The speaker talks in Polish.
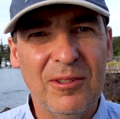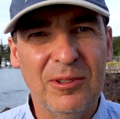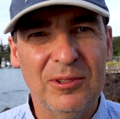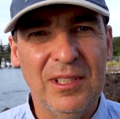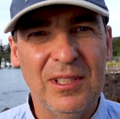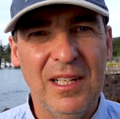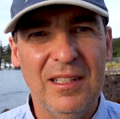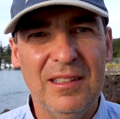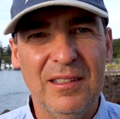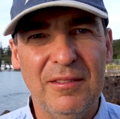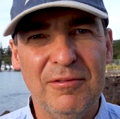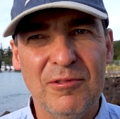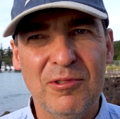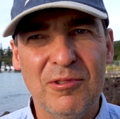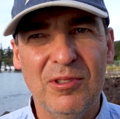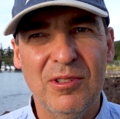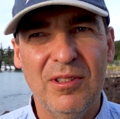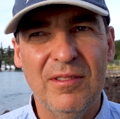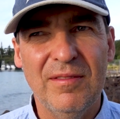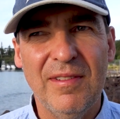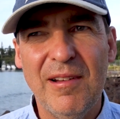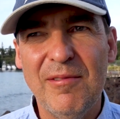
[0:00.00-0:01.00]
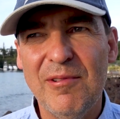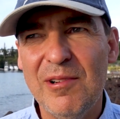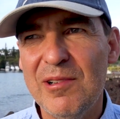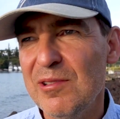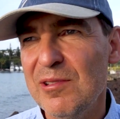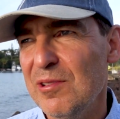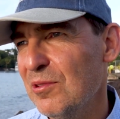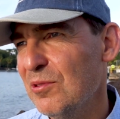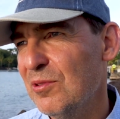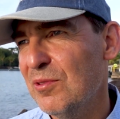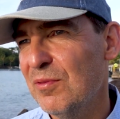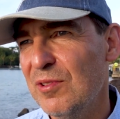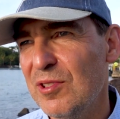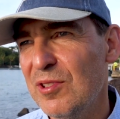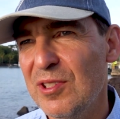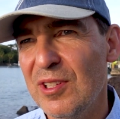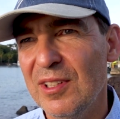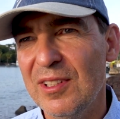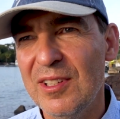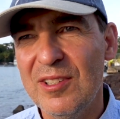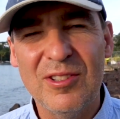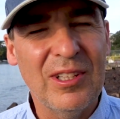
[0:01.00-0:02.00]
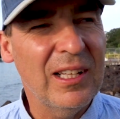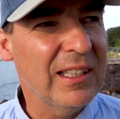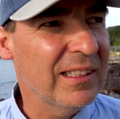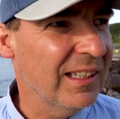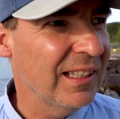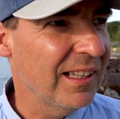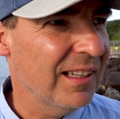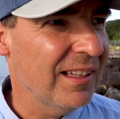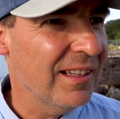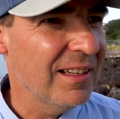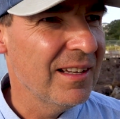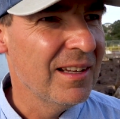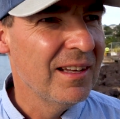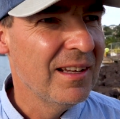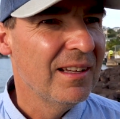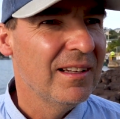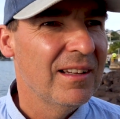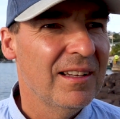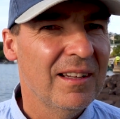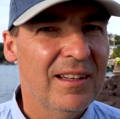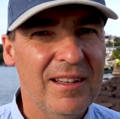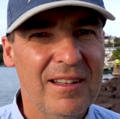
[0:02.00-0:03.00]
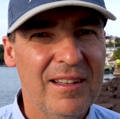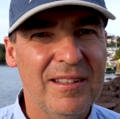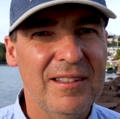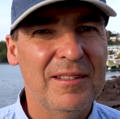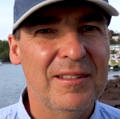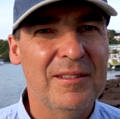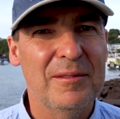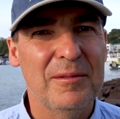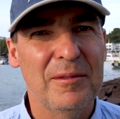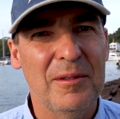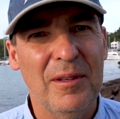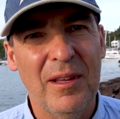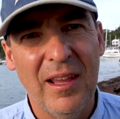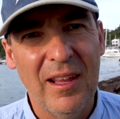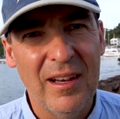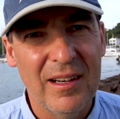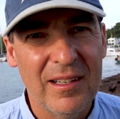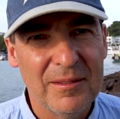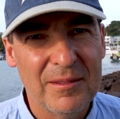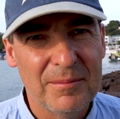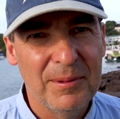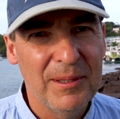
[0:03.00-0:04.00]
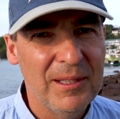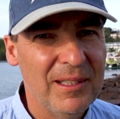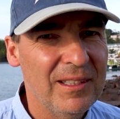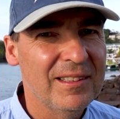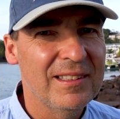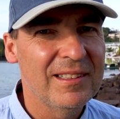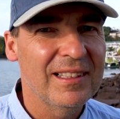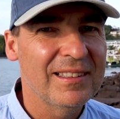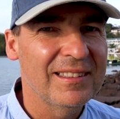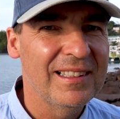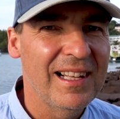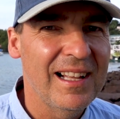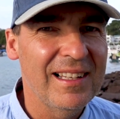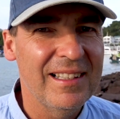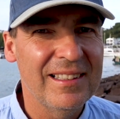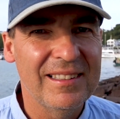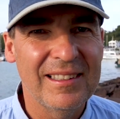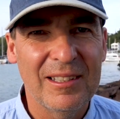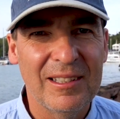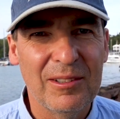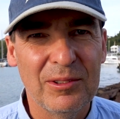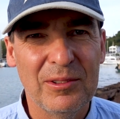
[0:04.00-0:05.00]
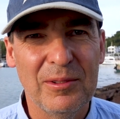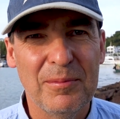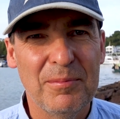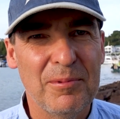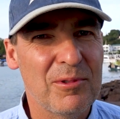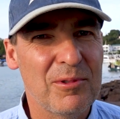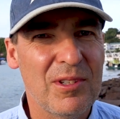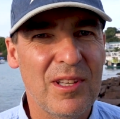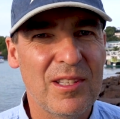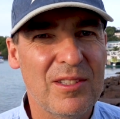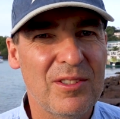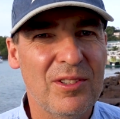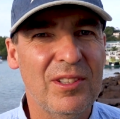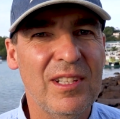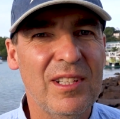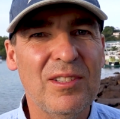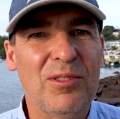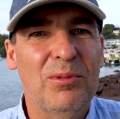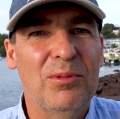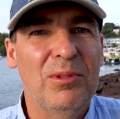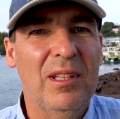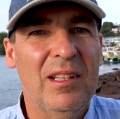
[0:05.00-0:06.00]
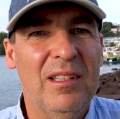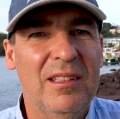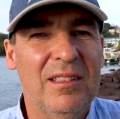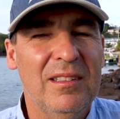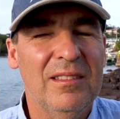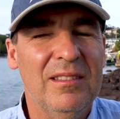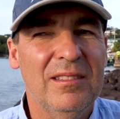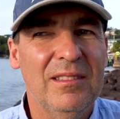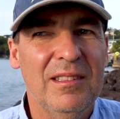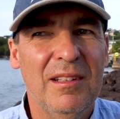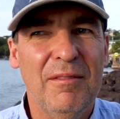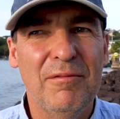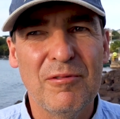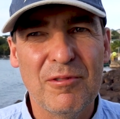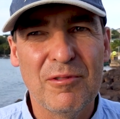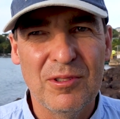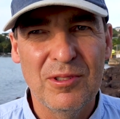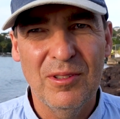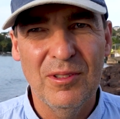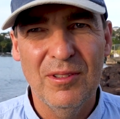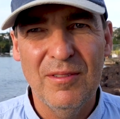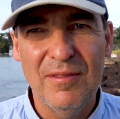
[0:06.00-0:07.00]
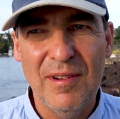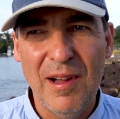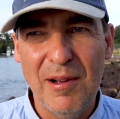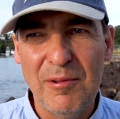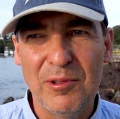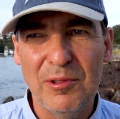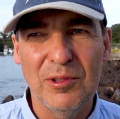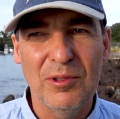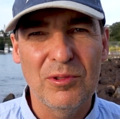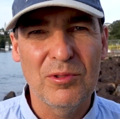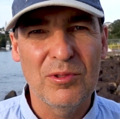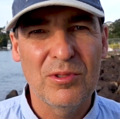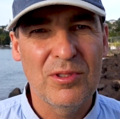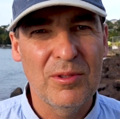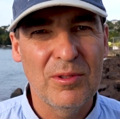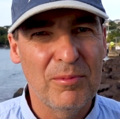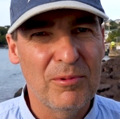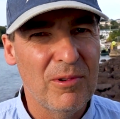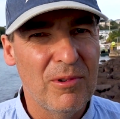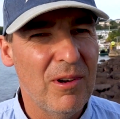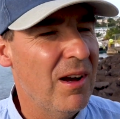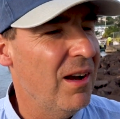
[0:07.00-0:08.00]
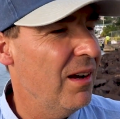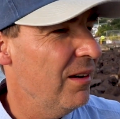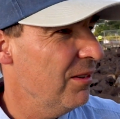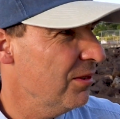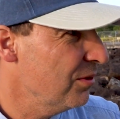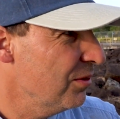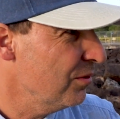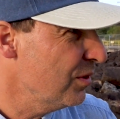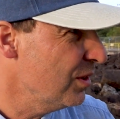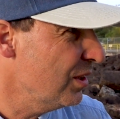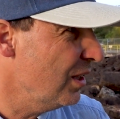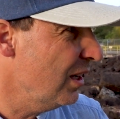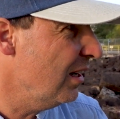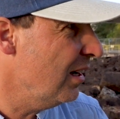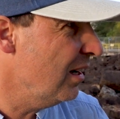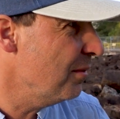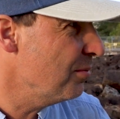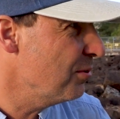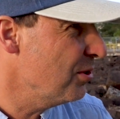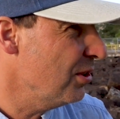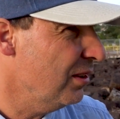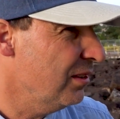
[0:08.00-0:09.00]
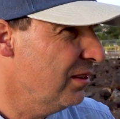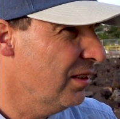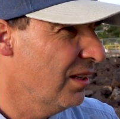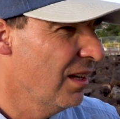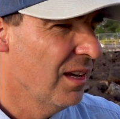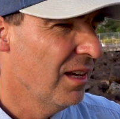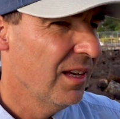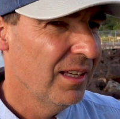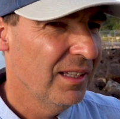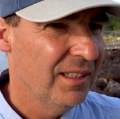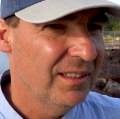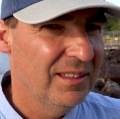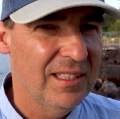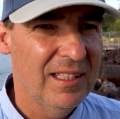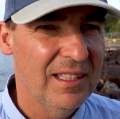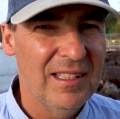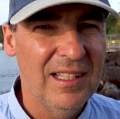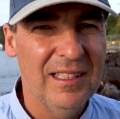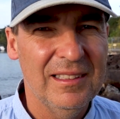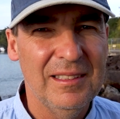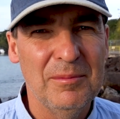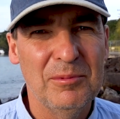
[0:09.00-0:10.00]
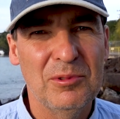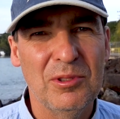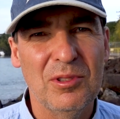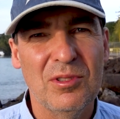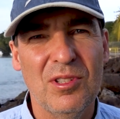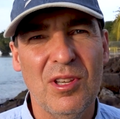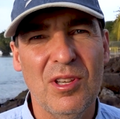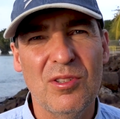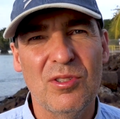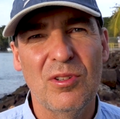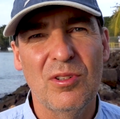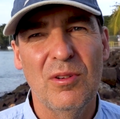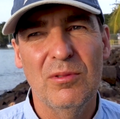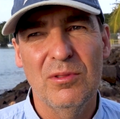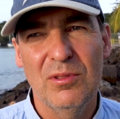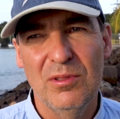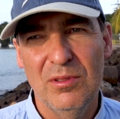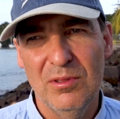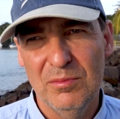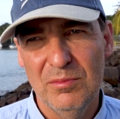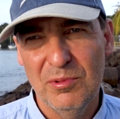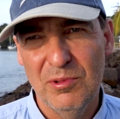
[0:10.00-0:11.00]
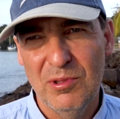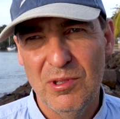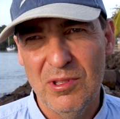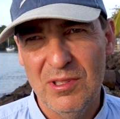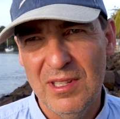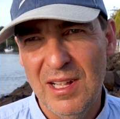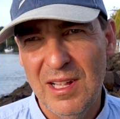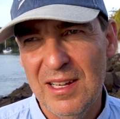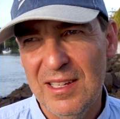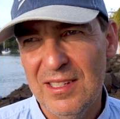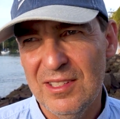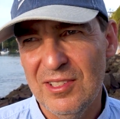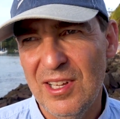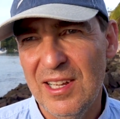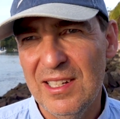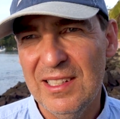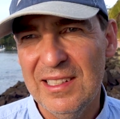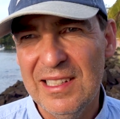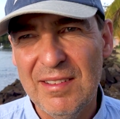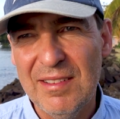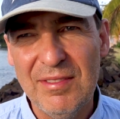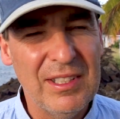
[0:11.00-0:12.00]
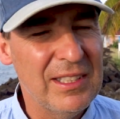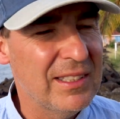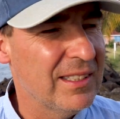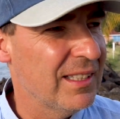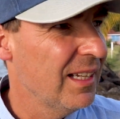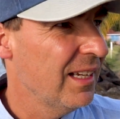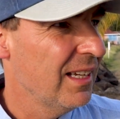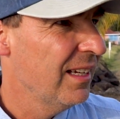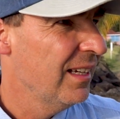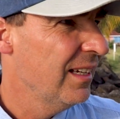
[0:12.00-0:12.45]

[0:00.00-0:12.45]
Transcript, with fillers: hotele nie funkcjonowały, ale oczywiście też takie Airbnb i tak dalej, tego typu rzeczy też tutaj nie funkcjonowały. To już była oczywiście era przed internetem, to ciężko było znaleźć, ale nawet